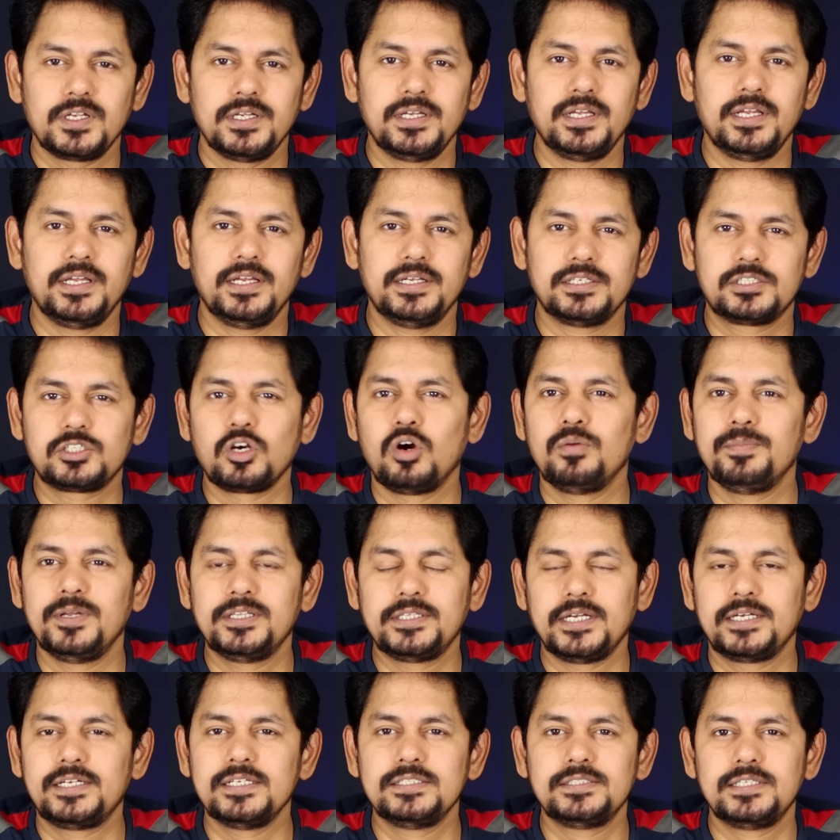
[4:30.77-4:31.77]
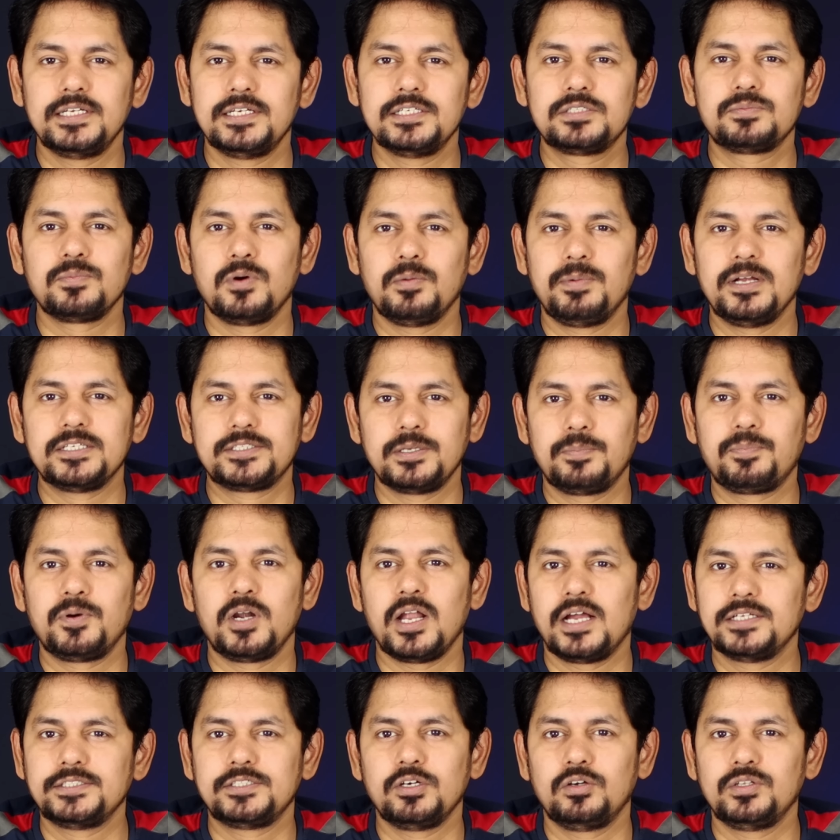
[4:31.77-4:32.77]
ఈ షౌమీ థర్టీన్ సిరీస్ మొబైల్స్ ఎప్పుడు
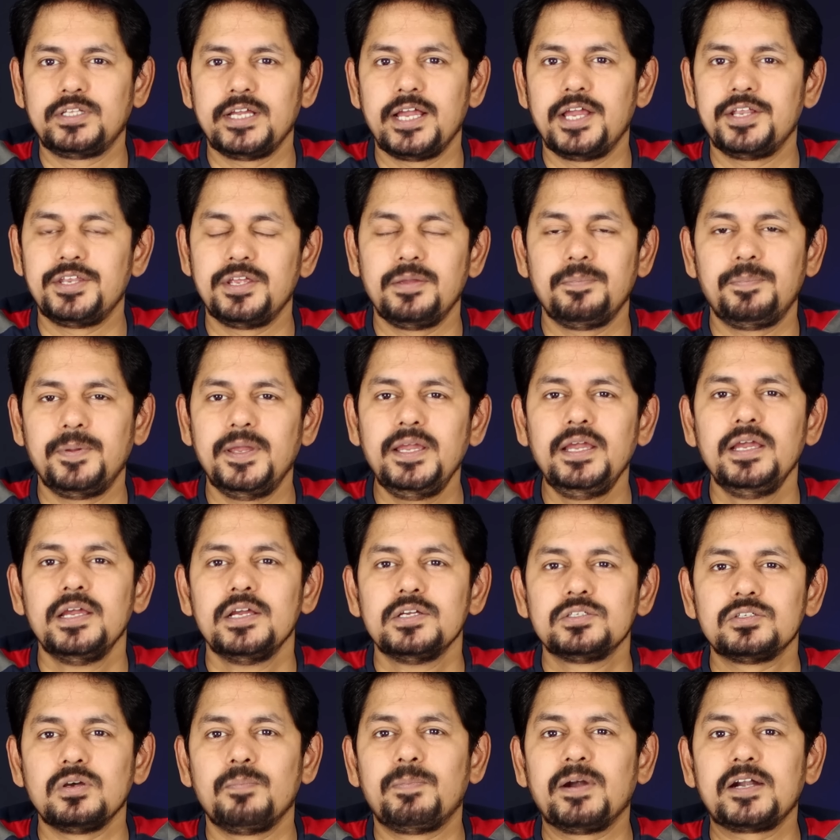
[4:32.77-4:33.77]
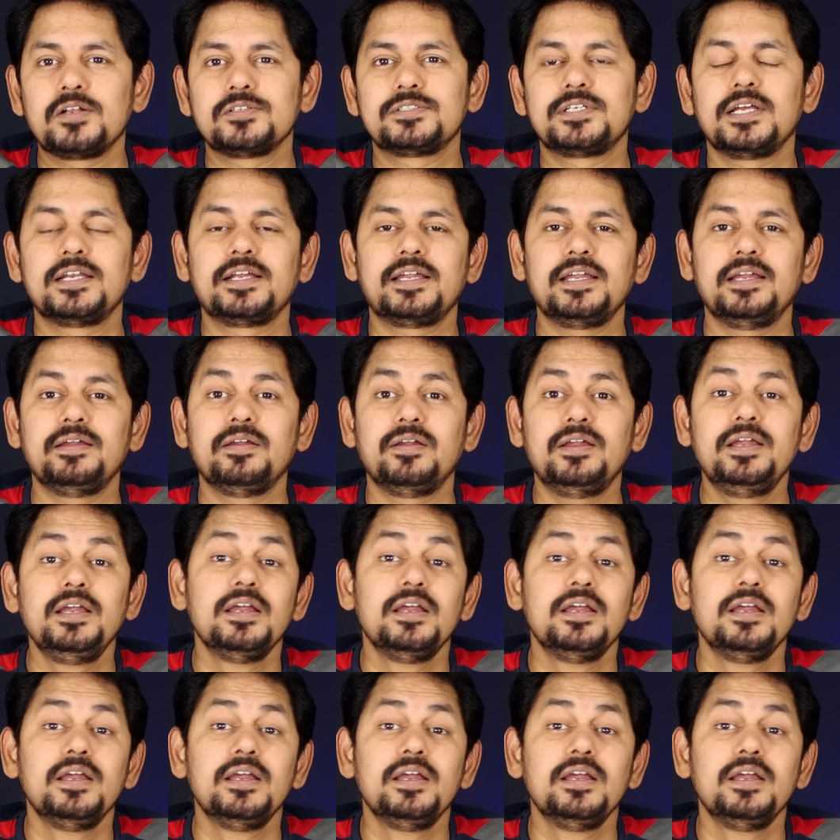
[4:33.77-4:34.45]
లాంచ్ అవుతాయని చెప్పి సో బట్ ఒకసారికి